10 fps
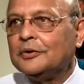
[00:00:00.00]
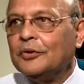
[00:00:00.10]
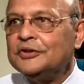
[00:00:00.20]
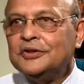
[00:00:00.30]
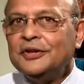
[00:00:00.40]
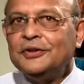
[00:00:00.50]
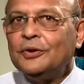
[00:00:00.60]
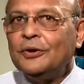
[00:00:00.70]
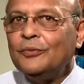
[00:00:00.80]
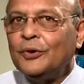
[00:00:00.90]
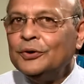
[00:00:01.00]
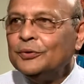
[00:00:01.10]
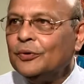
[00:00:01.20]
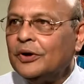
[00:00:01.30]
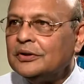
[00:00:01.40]
क्वेश्चन इज़ नॉट वॉट
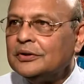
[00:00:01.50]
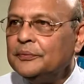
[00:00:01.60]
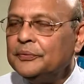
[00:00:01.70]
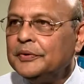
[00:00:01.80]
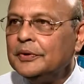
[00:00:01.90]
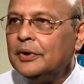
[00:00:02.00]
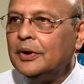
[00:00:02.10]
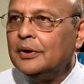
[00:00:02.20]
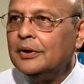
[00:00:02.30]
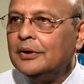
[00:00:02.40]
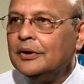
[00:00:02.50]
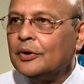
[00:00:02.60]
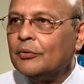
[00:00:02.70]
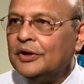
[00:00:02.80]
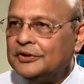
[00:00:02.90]
यू वॉन्ट
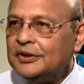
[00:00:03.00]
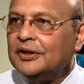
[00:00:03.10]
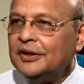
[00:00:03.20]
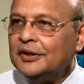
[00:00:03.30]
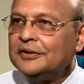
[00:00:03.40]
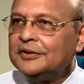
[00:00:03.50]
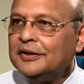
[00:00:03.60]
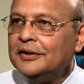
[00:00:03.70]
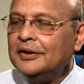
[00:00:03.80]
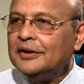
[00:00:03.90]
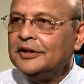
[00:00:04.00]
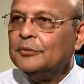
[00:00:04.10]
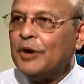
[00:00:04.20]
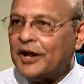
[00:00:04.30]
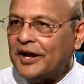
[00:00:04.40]
क्वेश्चन इज़
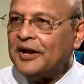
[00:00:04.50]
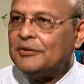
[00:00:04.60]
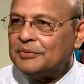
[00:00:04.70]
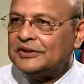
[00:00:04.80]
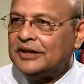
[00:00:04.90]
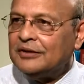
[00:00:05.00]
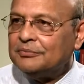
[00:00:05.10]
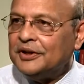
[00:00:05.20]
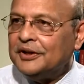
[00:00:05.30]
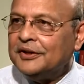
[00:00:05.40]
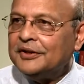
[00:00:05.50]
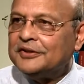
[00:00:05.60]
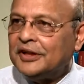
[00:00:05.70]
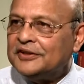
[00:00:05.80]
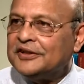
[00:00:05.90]
कि महाराणा प्रताप ने
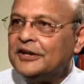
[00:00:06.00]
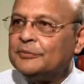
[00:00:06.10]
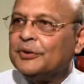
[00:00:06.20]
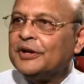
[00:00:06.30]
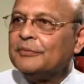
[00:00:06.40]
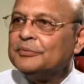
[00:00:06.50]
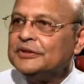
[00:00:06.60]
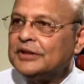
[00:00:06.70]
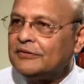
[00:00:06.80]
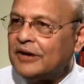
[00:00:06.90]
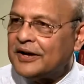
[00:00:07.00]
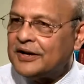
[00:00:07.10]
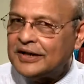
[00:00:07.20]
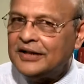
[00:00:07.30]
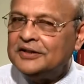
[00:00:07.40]
सनसेट पर अपनी तलवार
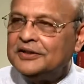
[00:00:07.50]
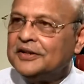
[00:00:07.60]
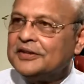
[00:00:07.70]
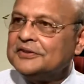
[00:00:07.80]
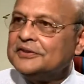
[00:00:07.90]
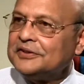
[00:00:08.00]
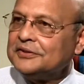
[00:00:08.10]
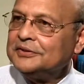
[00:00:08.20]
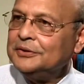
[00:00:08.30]
हटा ली थी गजनी से